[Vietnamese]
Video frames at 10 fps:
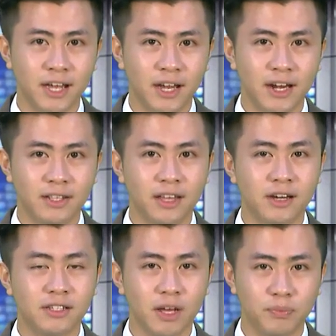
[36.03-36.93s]
đền thờ
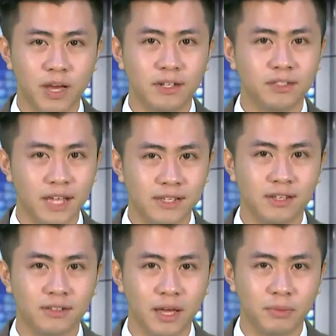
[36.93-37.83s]
song thân Tây
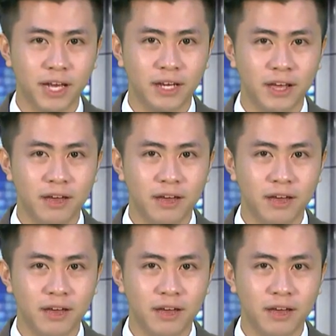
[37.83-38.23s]
Sơn Tam Kiệt